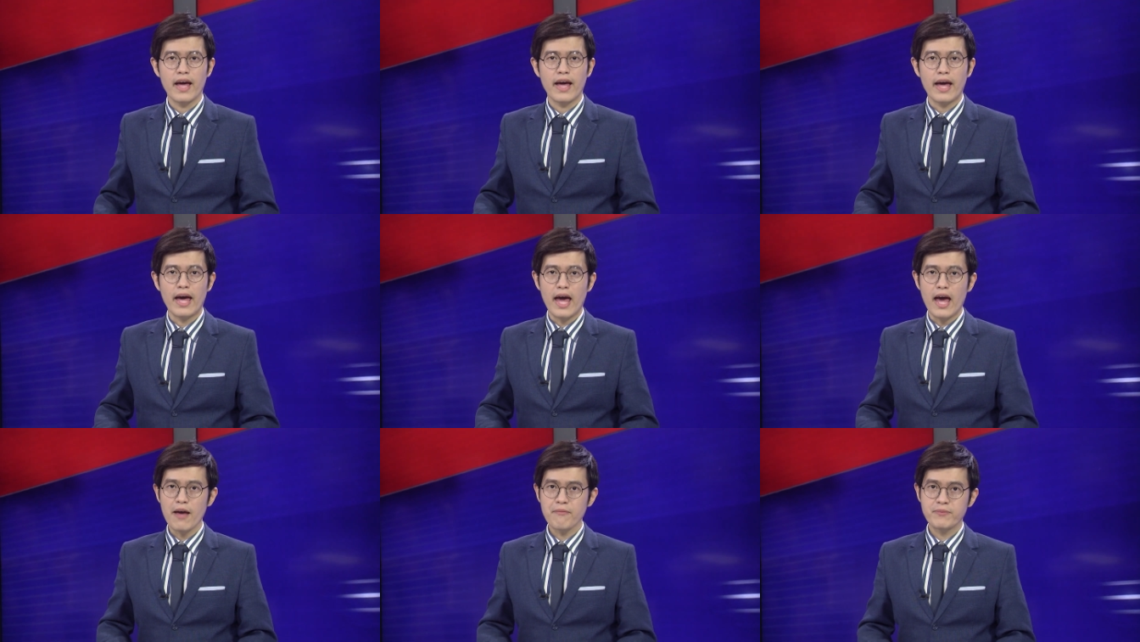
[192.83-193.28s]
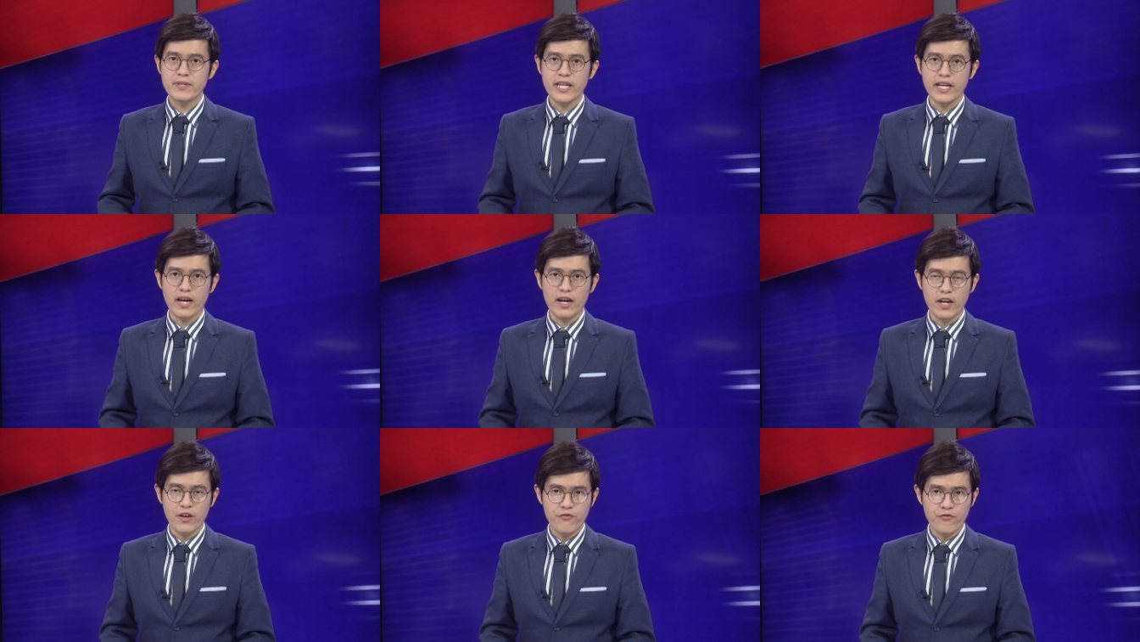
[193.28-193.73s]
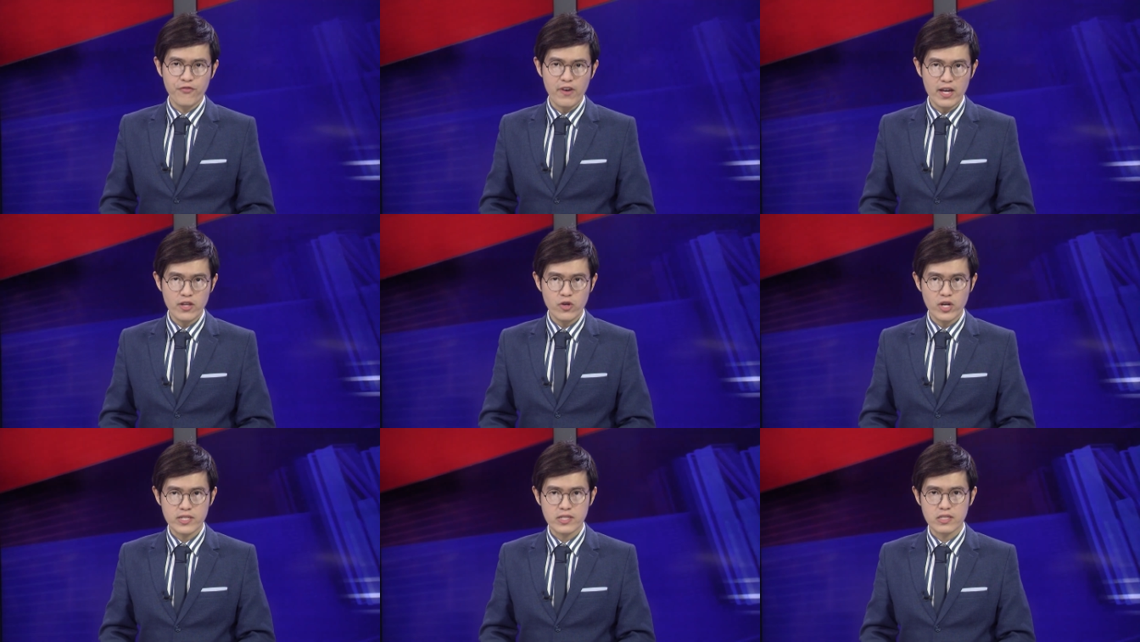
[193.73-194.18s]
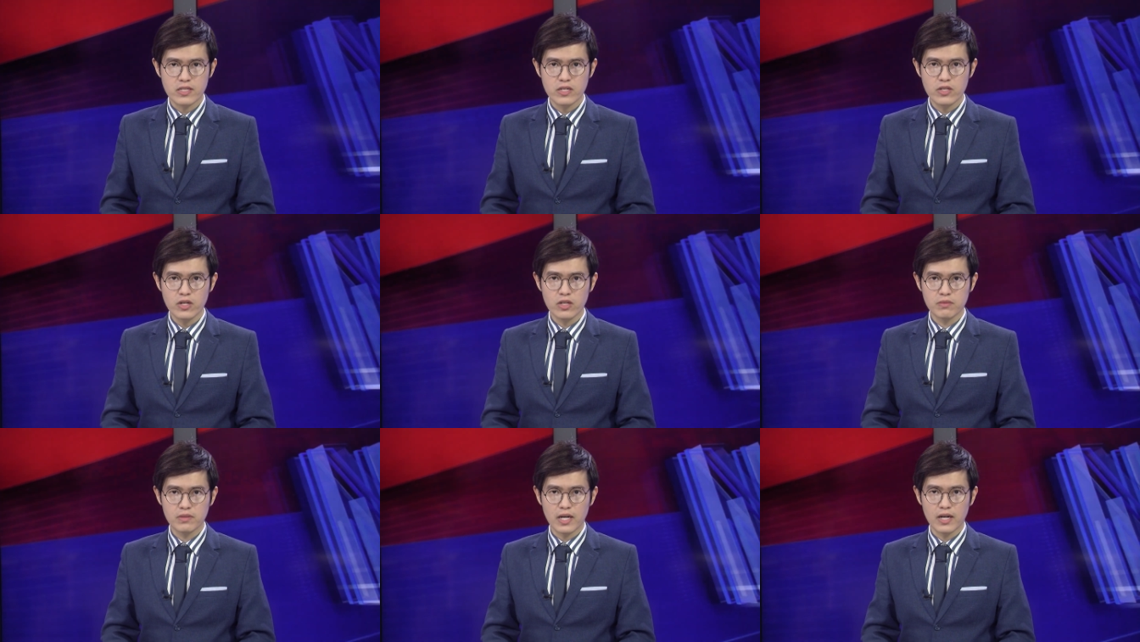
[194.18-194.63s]
FDA phê duyệt sử
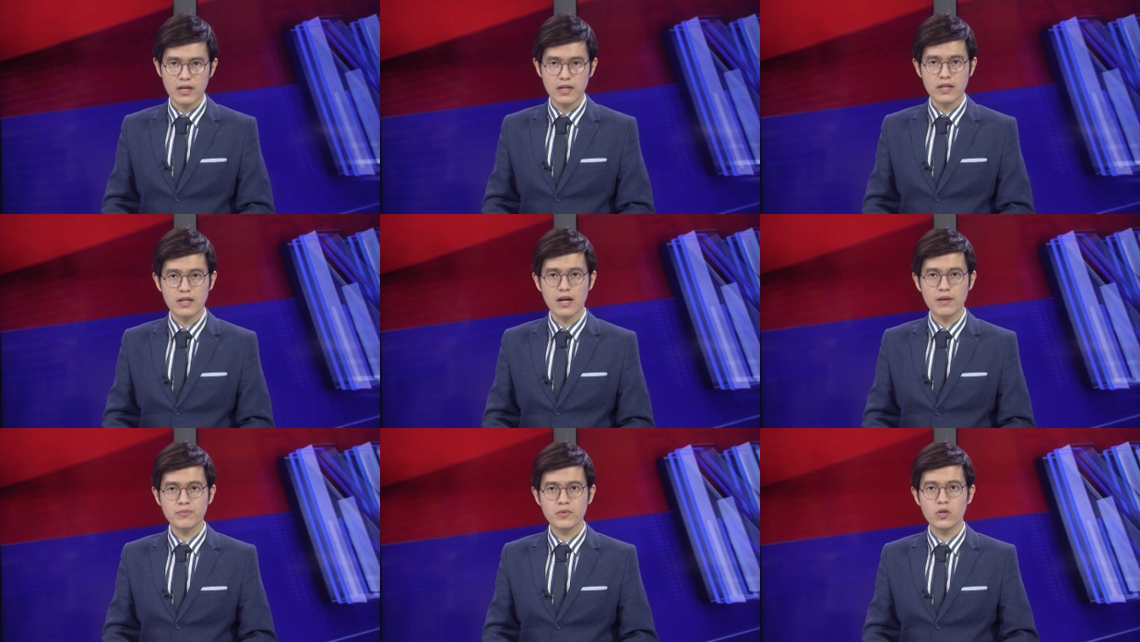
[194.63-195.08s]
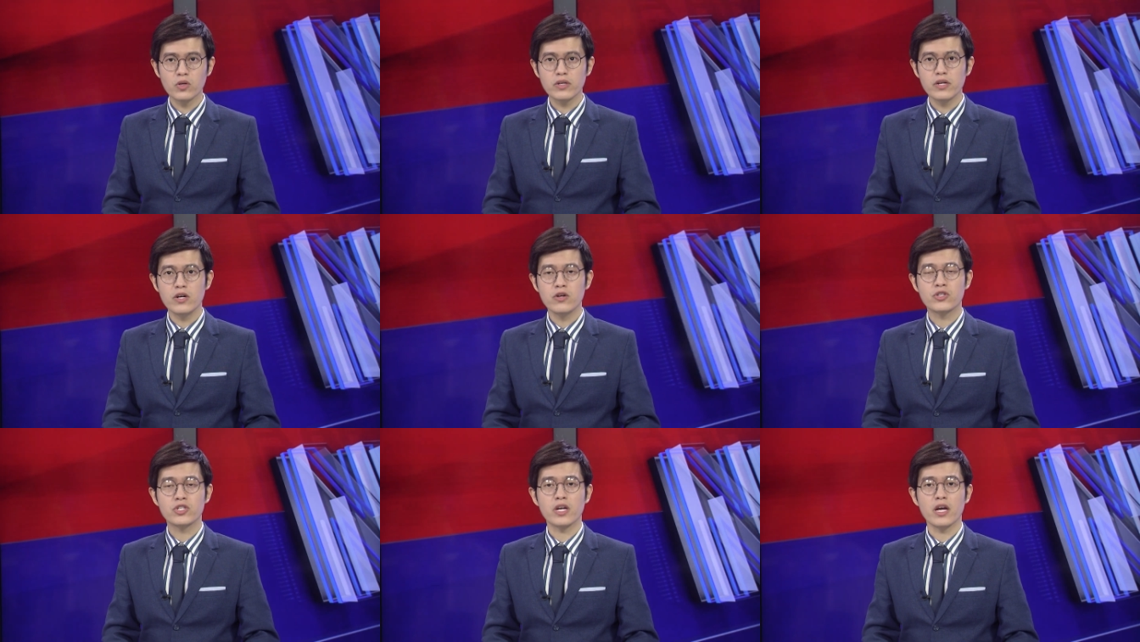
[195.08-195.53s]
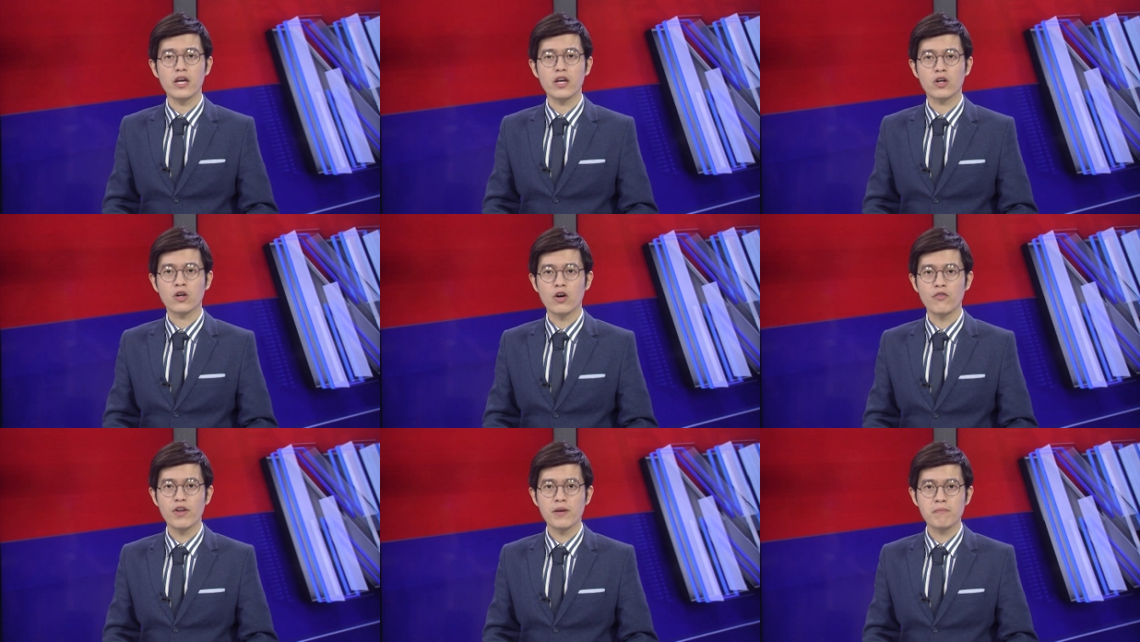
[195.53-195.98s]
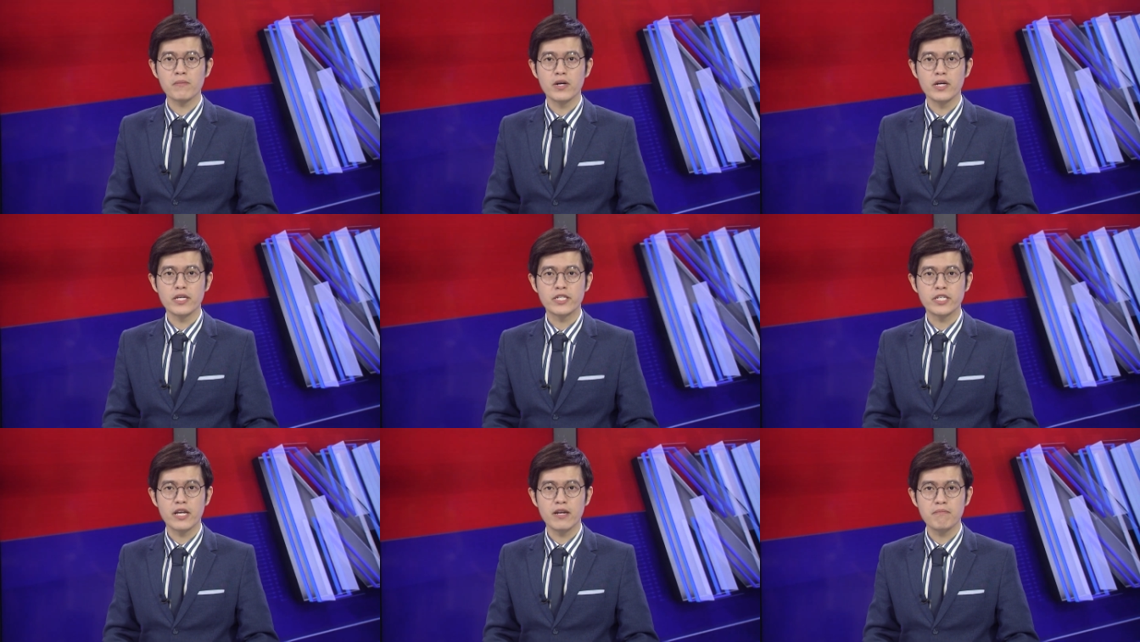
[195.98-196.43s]
dụng khẩn cấp thuốc điều trị
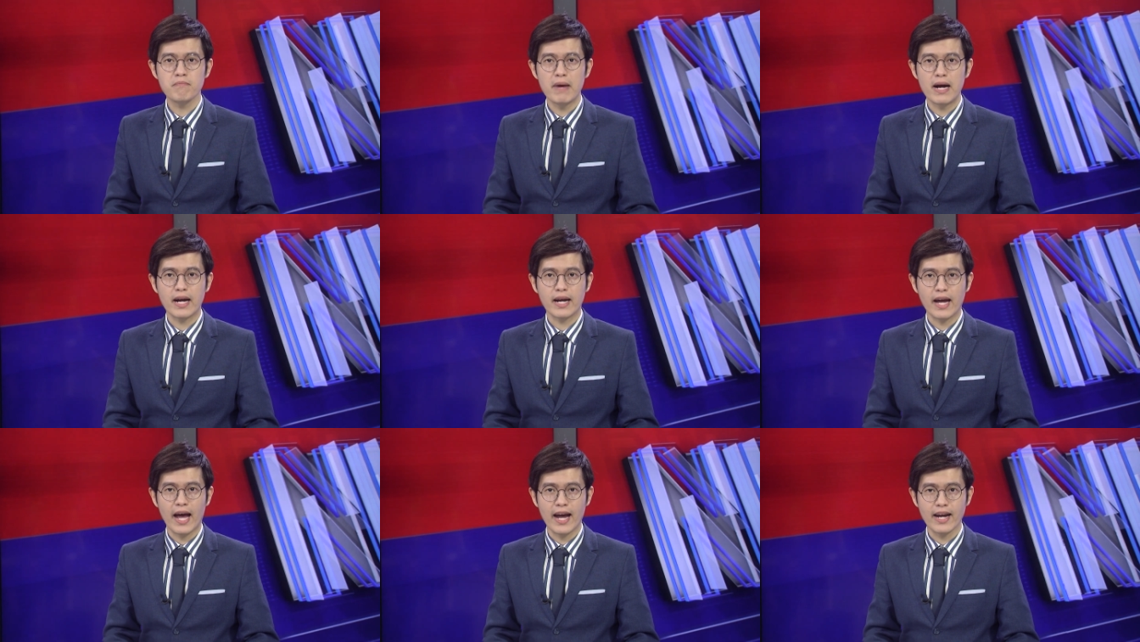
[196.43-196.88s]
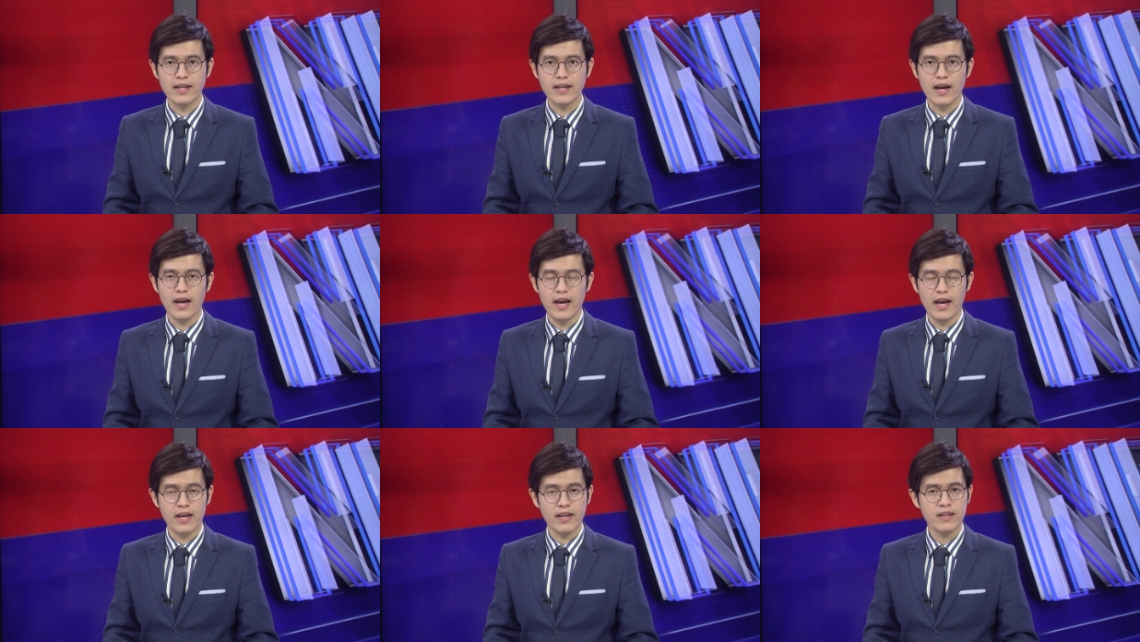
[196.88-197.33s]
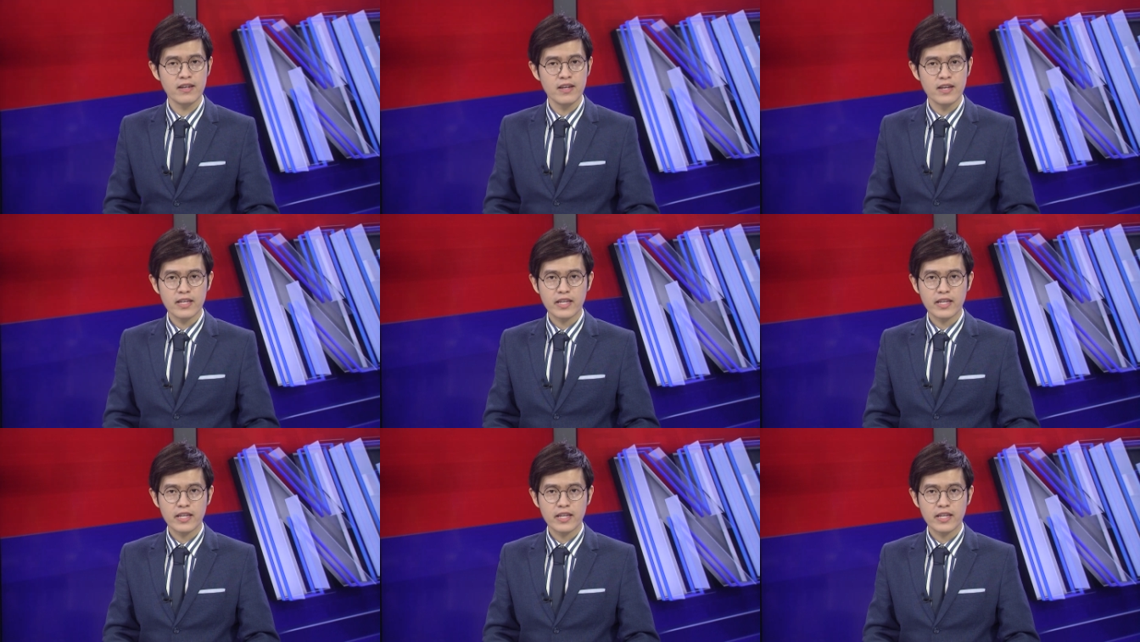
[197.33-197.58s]
COVID-19 bằng kháng thể.